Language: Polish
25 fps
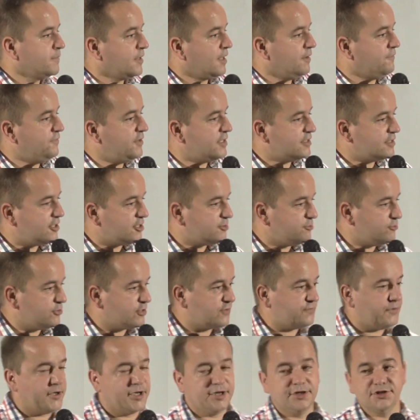Wyznać Mu
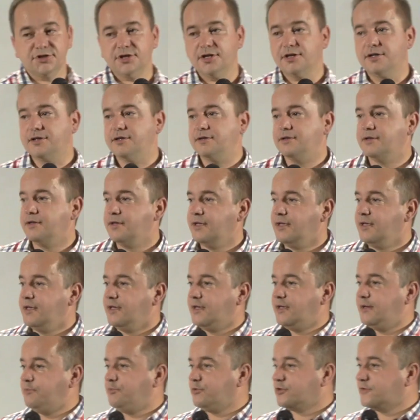swoje grzechy.
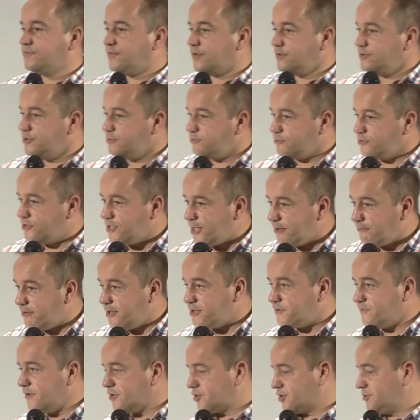E, pozwolić Mu
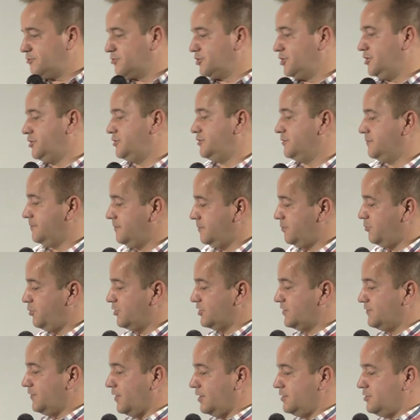działać w naszym życiu,
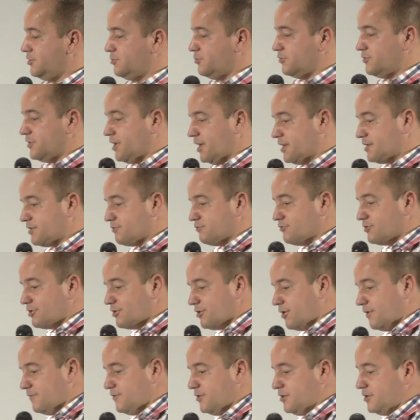pozwolić Mu nas
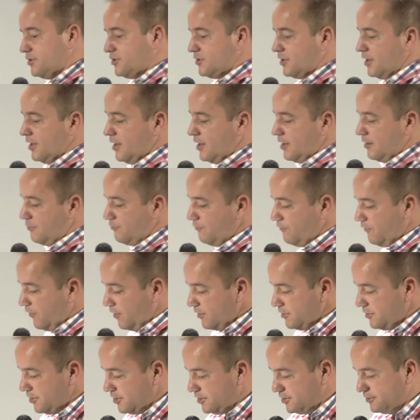uzdrowić,
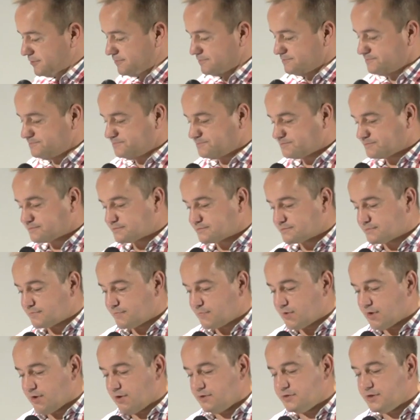uwolnić.
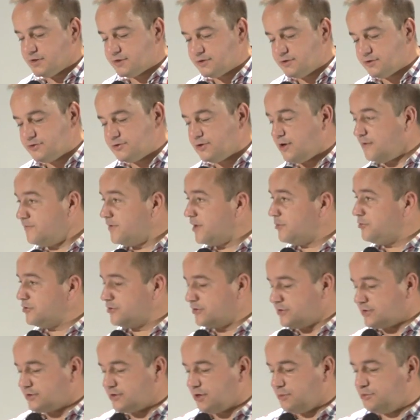On jest gotowy, aby
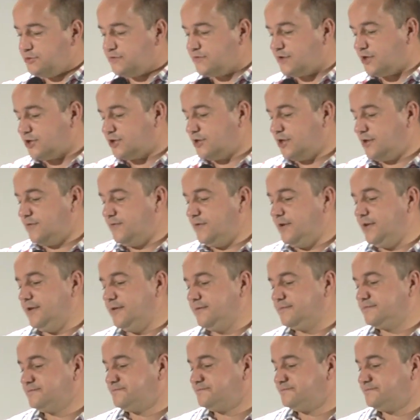to zrobić w każdej chwili.